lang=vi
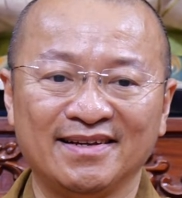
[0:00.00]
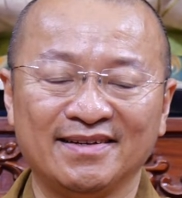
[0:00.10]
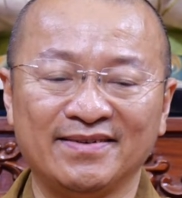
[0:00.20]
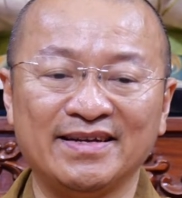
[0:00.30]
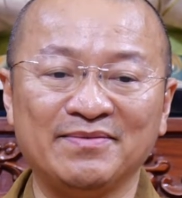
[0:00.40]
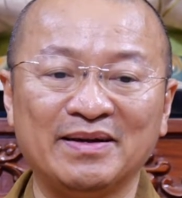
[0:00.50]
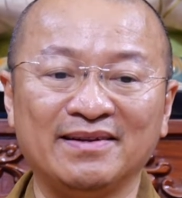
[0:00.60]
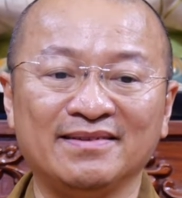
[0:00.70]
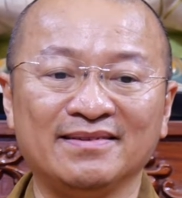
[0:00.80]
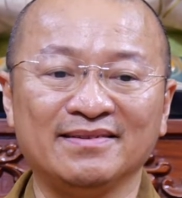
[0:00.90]
vì
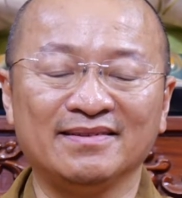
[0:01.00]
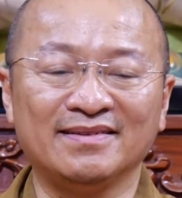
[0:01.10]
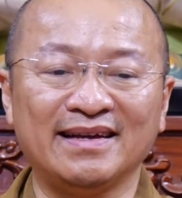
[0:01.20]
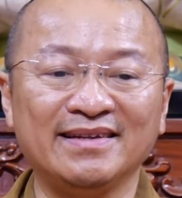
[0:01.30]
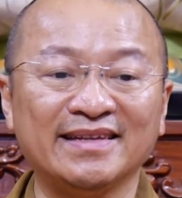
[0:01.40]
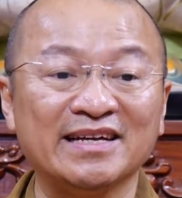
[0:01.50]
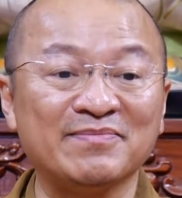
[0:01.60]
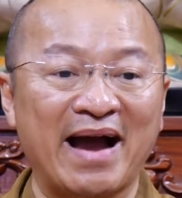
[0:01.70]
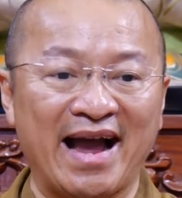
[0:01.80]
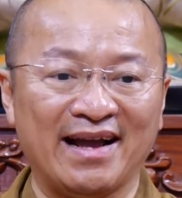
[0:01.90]
mình lấy
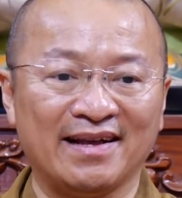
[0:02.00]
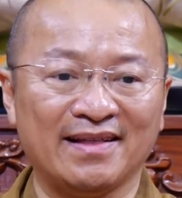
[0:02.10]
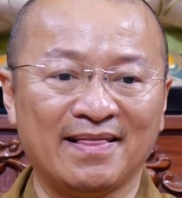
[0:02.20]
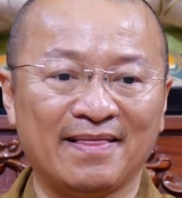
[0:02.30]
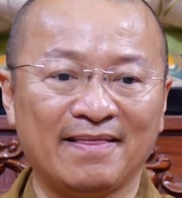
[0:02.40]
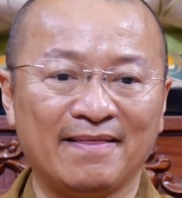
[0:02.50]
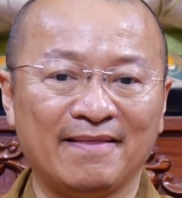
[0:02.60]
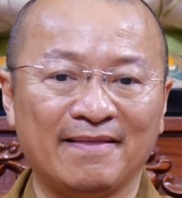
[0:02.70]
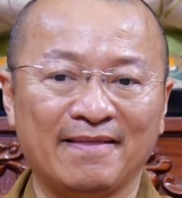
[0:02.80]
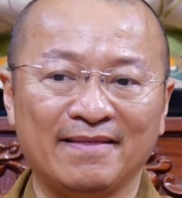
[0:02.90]
tiền bạc
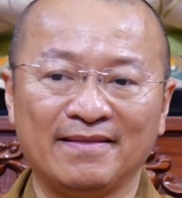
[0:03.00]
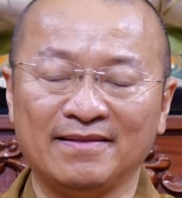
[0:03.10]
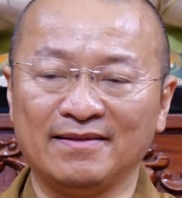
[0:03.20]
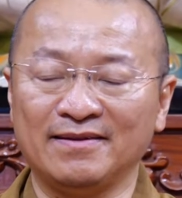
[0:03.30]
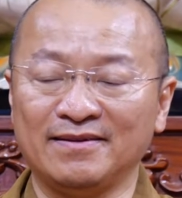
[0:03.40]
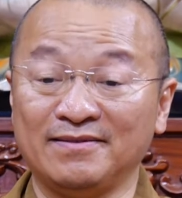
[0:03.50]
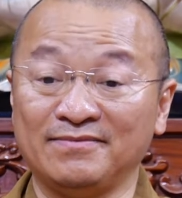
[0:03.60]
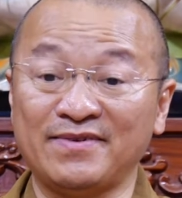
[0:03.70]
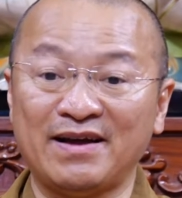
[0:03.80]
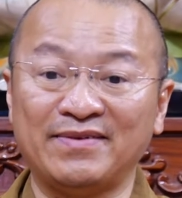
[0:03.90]
à,
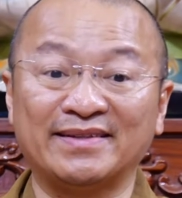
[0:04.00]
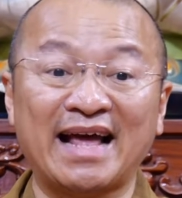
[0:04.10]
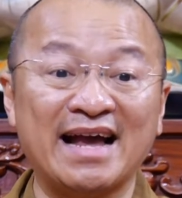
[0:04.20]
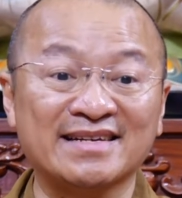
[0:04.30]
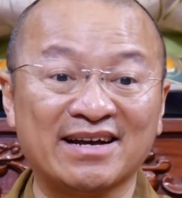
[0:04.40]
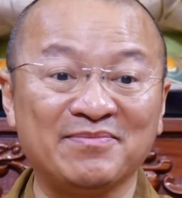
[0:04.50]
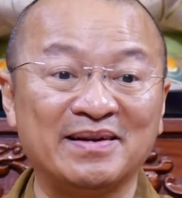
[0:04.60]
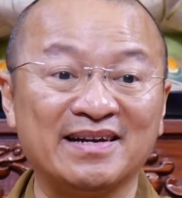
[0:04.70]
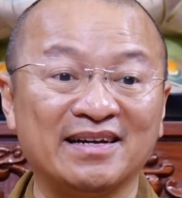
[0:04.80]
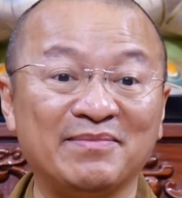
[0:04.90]
và và tài sản của
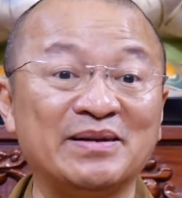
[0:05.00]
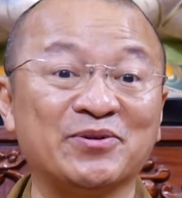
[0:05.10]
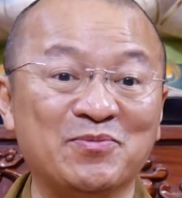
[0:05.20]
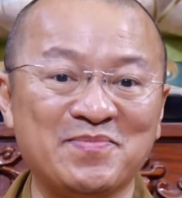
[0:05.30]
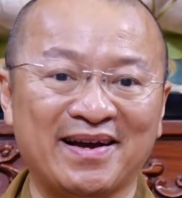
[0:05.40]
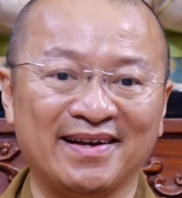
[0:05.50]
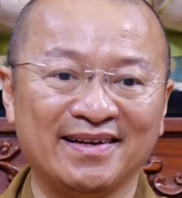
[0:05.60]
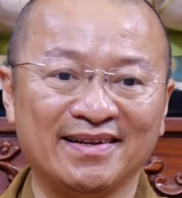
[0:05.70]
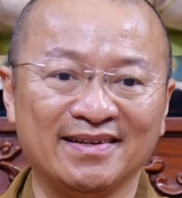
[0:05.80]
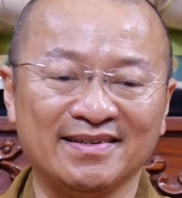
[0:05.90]
mình ra để mình cúng mà
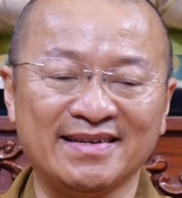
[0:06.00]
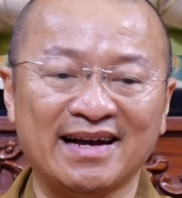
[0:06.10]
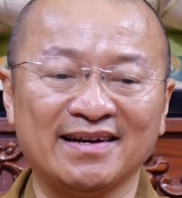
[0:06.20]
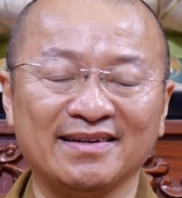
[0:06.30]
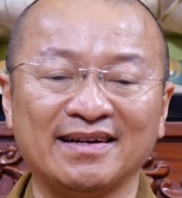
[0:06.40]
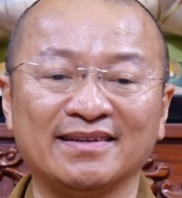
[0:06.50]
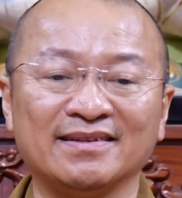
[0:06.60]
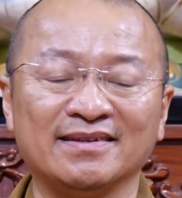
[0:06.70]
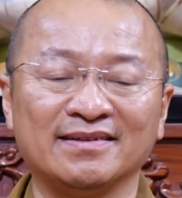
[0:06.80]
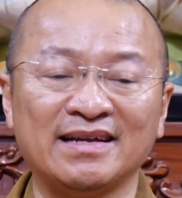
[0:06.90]
nhân là
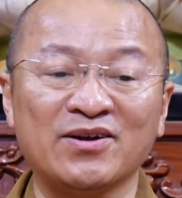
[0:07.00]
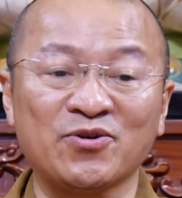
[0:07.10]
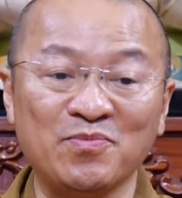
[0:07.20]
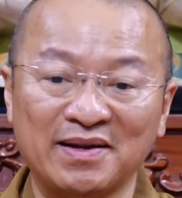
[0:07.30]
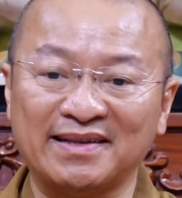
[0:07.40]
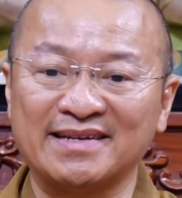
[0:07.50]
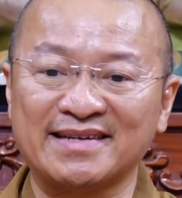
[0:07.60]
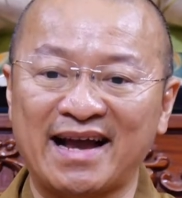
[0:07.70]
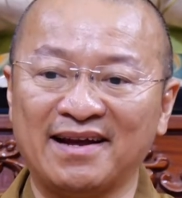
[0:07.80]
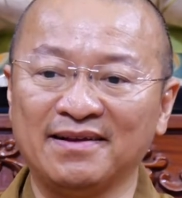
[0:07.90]
dân cúng là tài
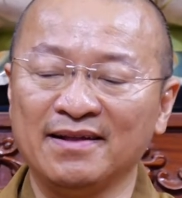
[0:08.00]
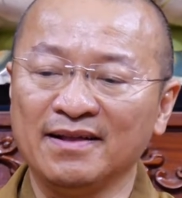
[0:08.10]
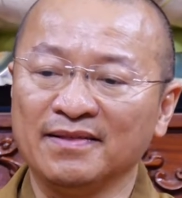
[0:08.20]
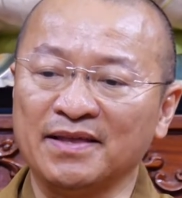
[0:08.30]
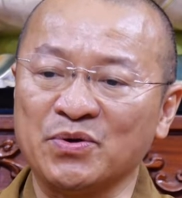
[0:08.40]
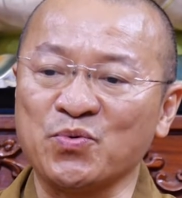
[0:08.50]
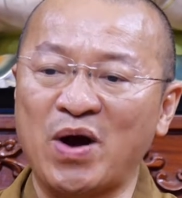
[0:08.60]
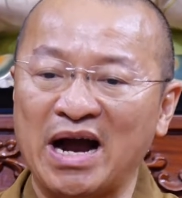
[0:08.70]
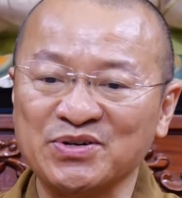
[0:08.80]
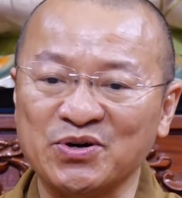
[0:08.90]
sản thì
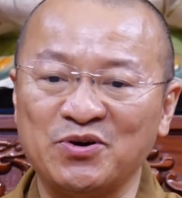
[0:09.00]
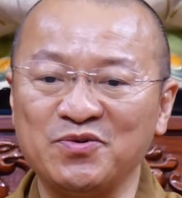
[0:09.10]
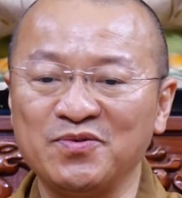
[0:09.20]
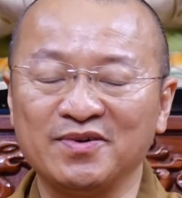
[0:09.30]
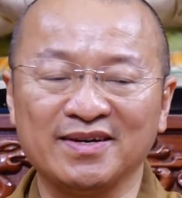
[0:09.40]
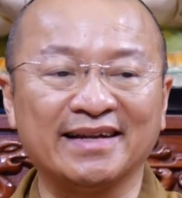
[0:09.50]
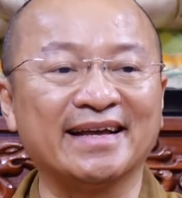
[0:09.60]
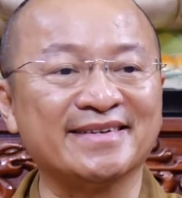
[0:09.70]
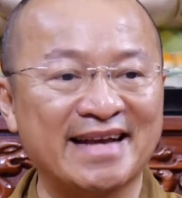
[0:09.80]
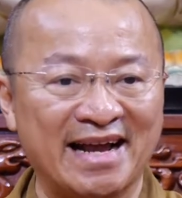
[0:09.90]
quả trổ là
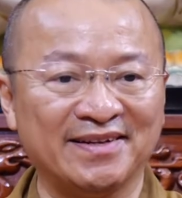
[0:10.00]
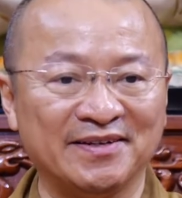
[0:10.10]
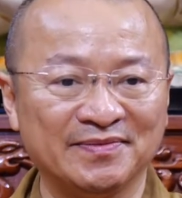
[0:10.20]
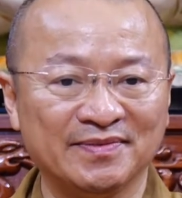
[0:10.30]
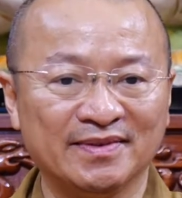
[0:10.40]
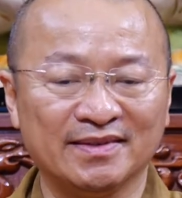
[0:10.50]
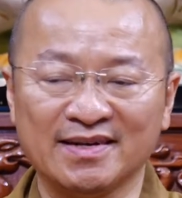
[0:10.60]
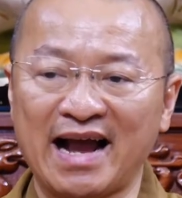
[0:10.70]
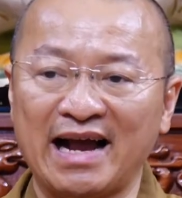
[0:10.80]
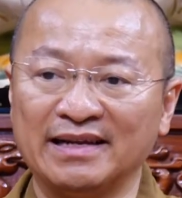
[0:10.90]
tài sản thôi
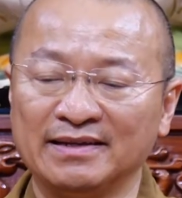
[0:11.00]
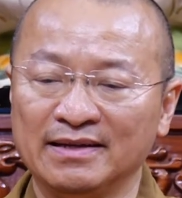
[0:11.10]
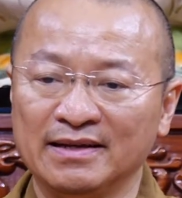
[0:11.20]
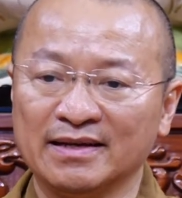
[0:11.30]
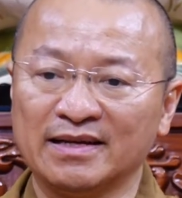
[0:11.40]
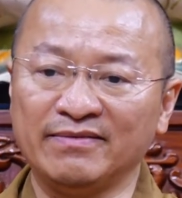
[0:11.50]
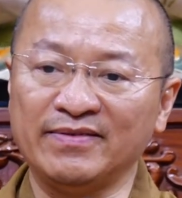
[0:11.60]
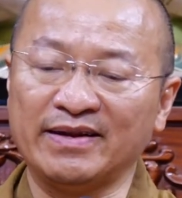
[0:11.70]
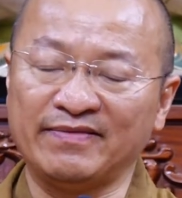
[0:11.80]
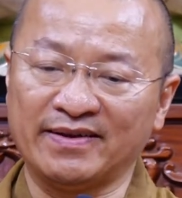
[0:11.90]
thứ hai khi quý
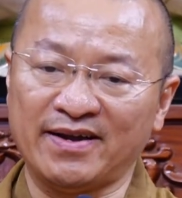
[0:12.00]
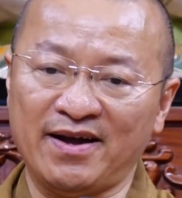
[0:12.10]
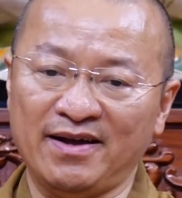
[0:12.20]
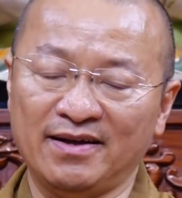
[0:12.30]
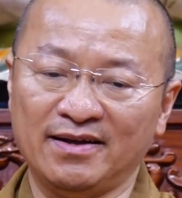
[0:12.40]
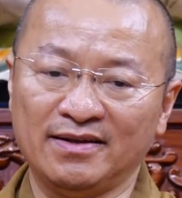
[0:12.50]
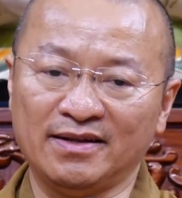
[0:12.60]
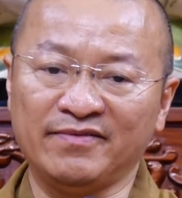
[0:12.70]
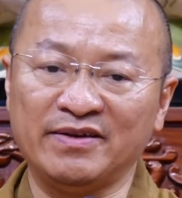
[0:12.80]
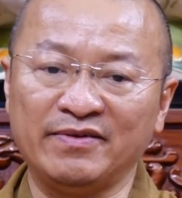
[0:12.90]
vị làm việc đó
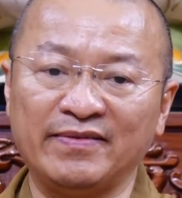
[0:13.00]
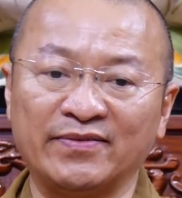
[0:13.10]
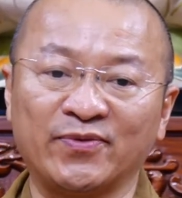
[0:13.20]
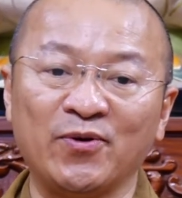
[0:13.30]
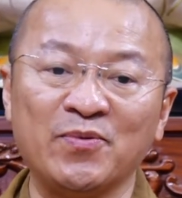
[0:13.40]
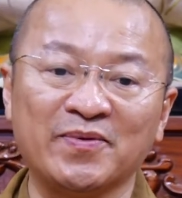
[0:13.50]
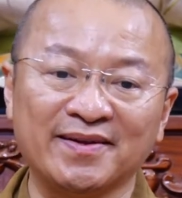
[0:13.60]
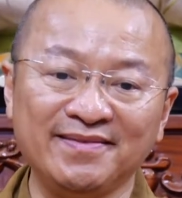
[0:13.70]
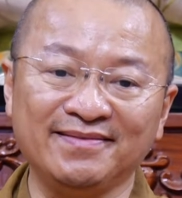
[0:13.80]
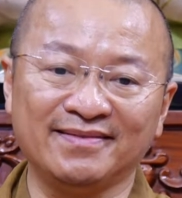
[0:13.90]
là vì quý vị tôn
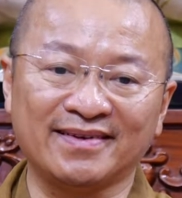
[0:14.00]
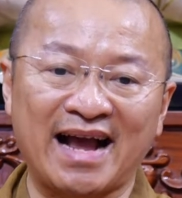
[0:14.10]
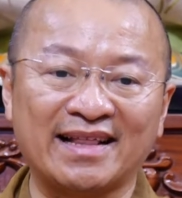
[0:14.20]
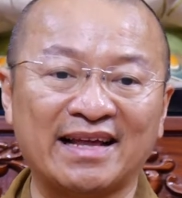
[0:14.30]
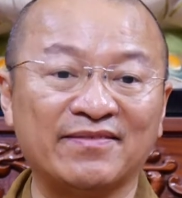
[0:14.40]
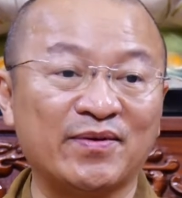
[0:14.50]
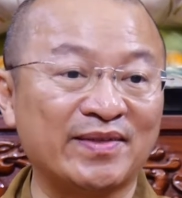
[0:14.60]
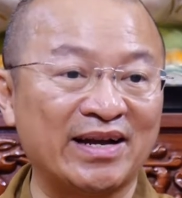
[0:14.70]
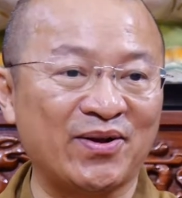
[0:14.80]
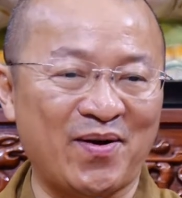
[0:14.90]
kính các thành viên của
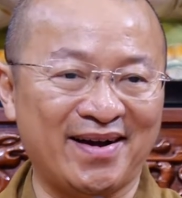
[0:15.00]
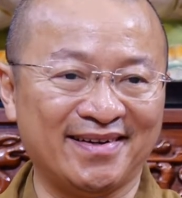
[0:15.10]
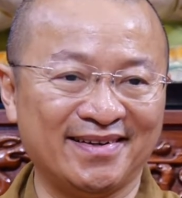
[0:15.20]
tăng đoàn